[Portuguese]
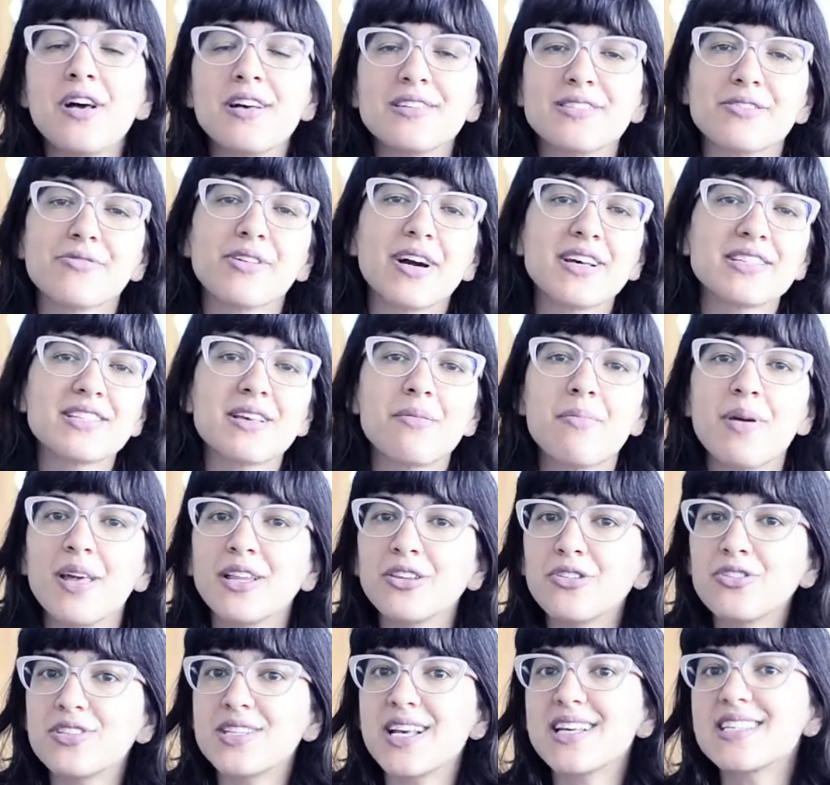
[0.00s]
São
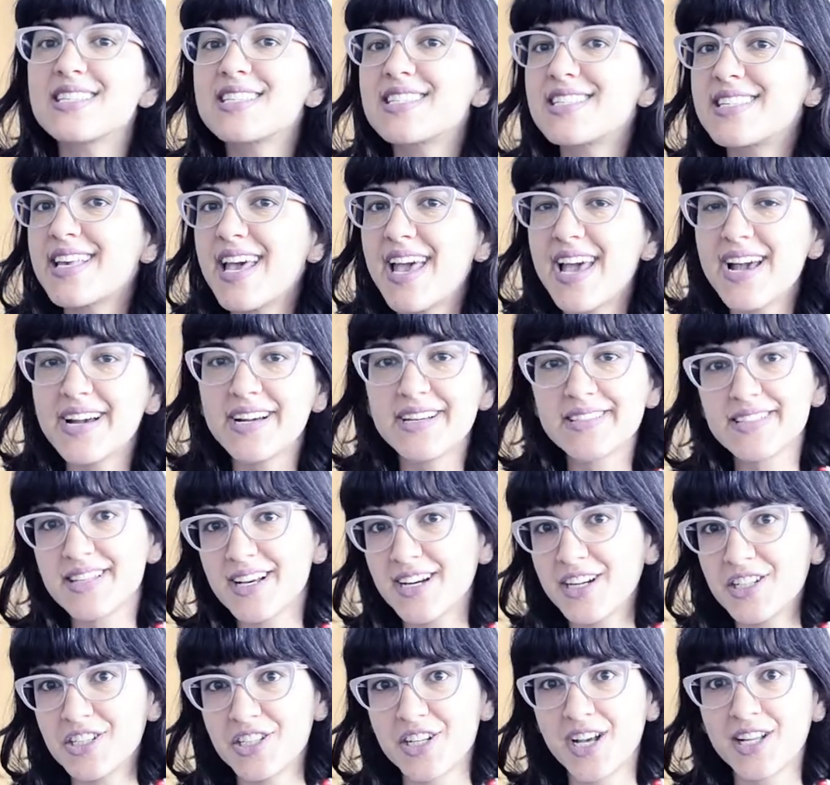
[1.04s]
casamentos às cegas
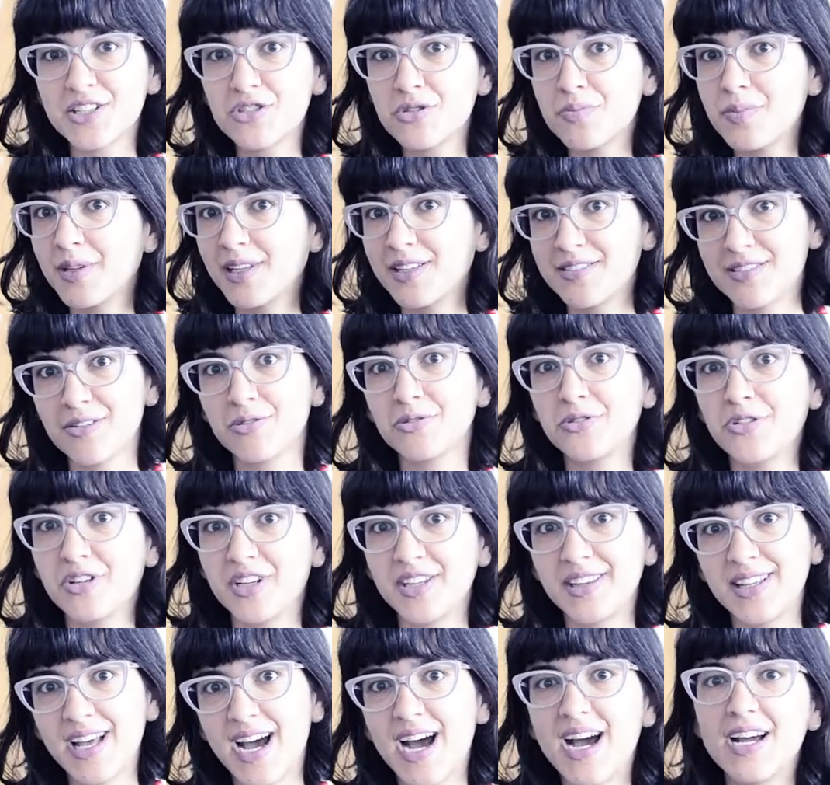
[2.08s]
arranjados pelas
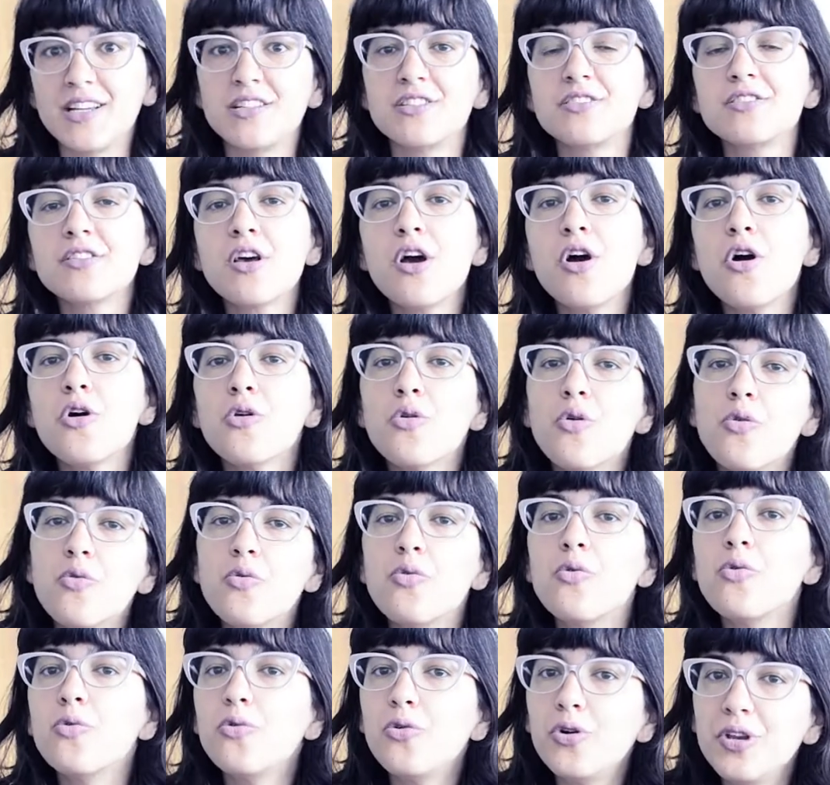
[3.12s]
autoridades com
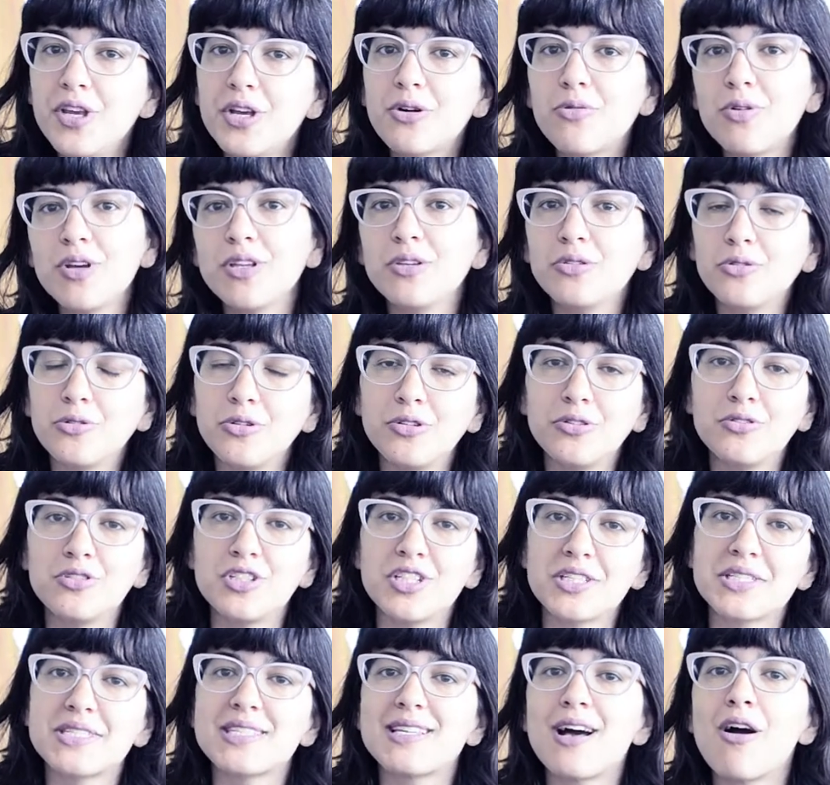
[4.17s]
o único intuito
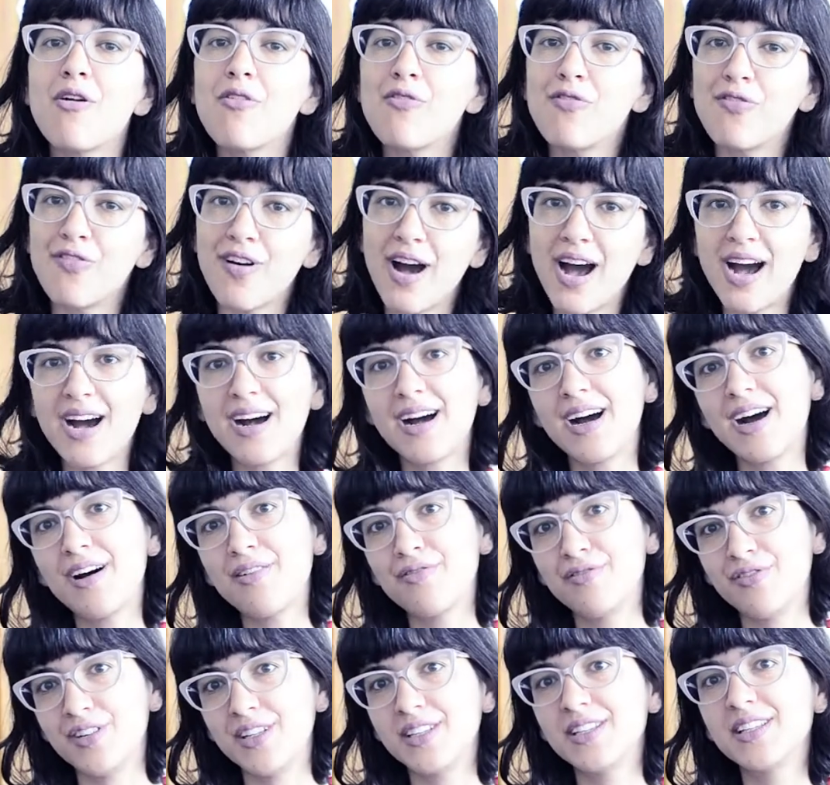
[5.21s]
de salvar a
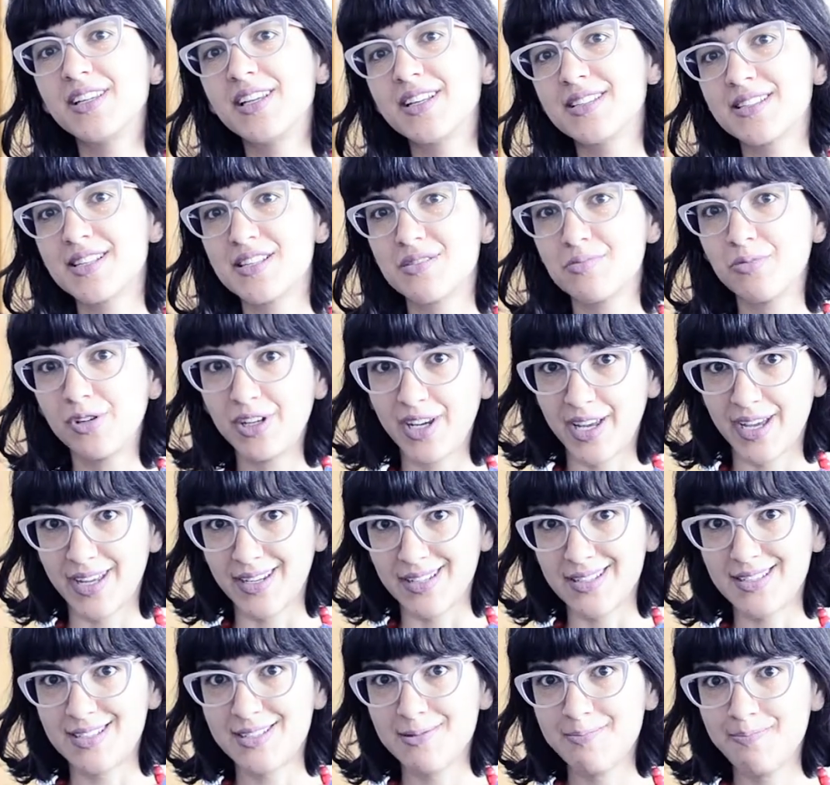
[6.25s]
vida dessas
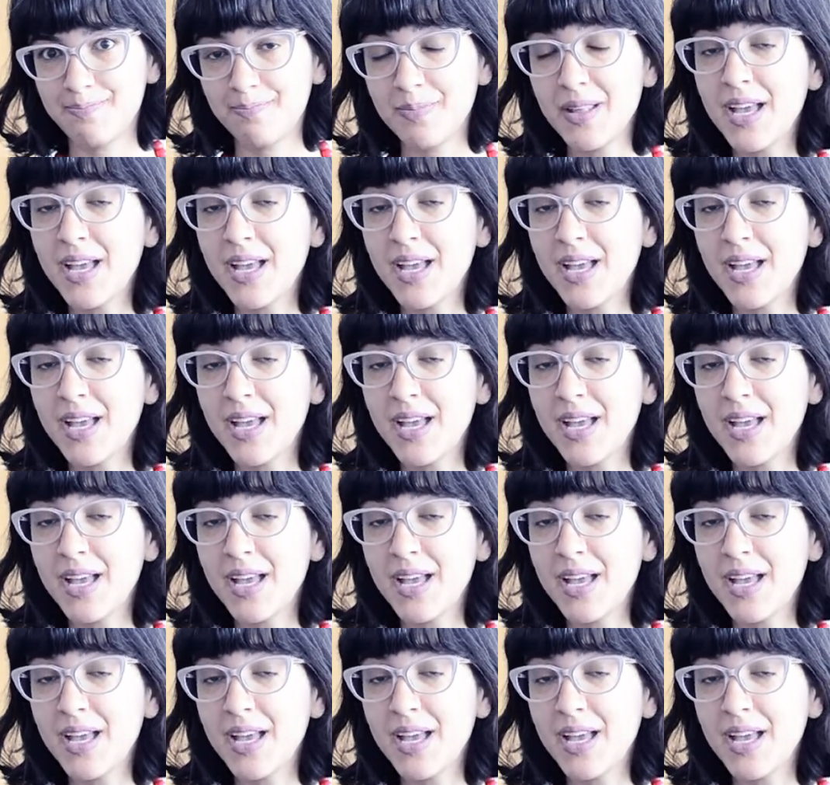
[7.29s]
mulheres.